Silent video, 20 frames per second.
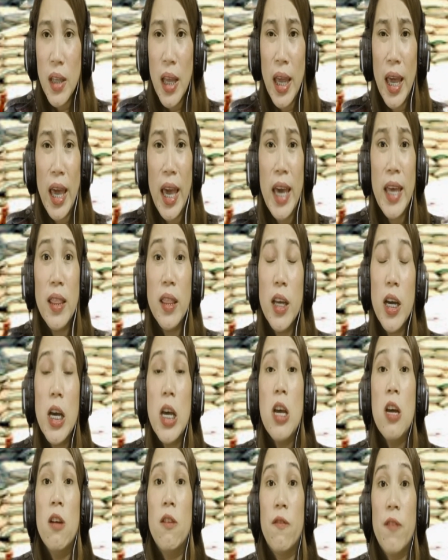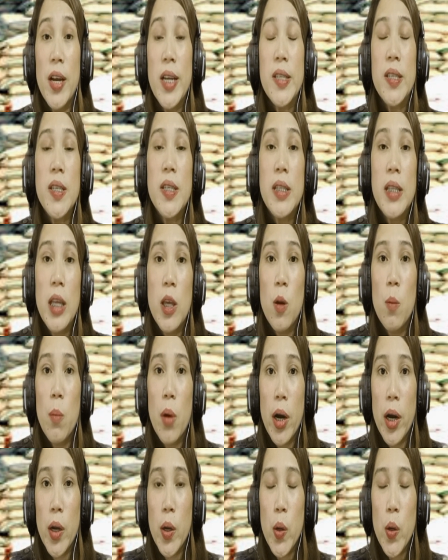And Francis Leo
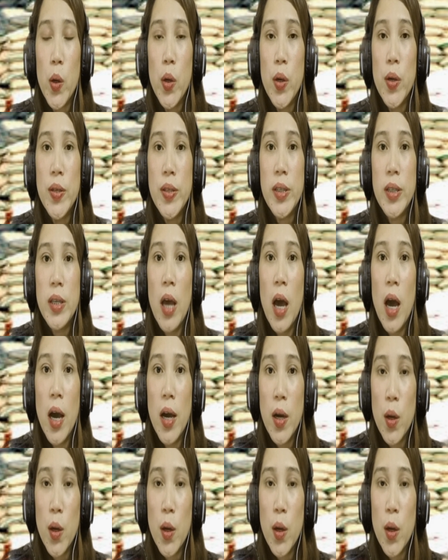Marcos uh,